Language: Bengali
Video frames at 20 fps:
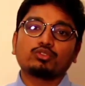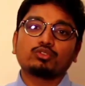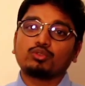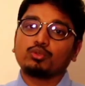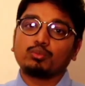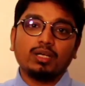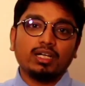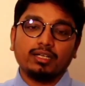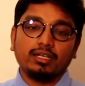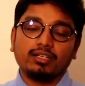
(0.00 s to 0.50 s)

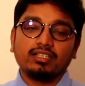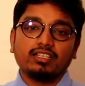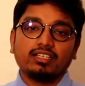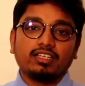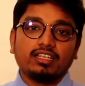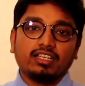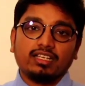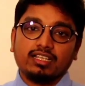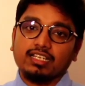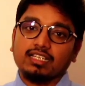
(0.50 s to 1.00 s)
দুদুমা
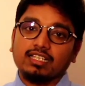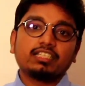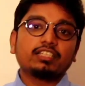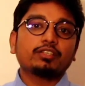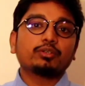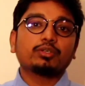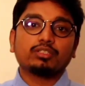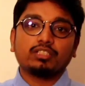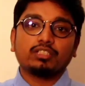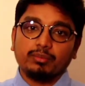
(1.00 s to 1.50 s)

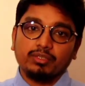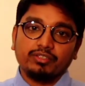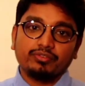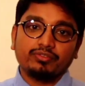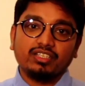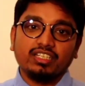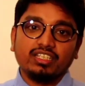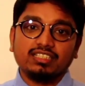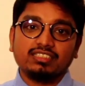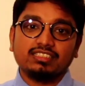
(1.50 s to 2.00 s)
কালকেই হয়তো আমি
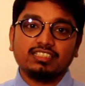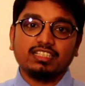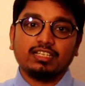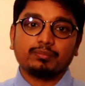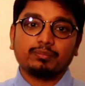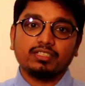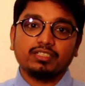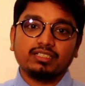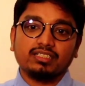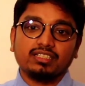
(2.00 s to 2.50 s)
ফ্রি আছি
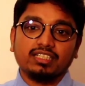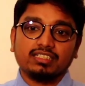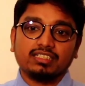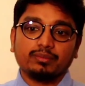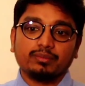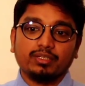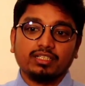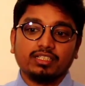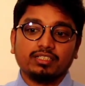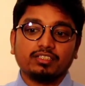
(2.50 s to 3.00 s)
আপনি ডাকতে
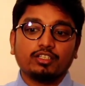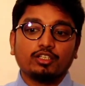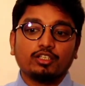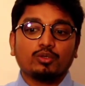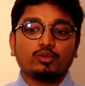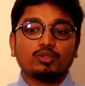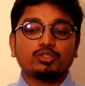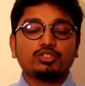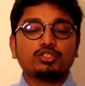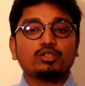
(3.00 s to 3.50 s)
পারেন
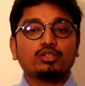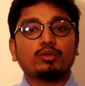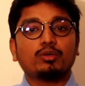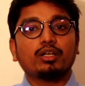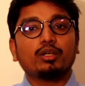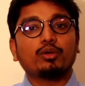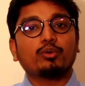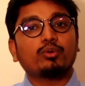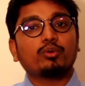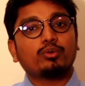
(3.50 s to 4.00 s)
ওই সময়